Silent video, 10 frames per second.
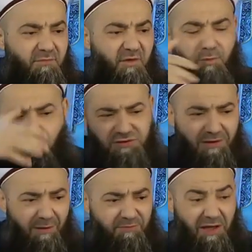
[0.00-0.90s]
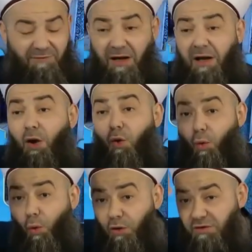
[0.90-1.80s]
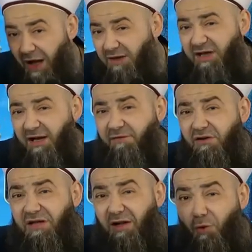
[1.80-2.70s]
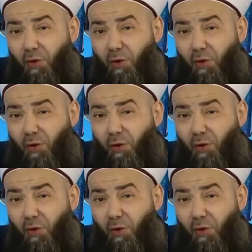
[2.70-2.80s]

Ve büyük cevaplar var. Onlar tarafından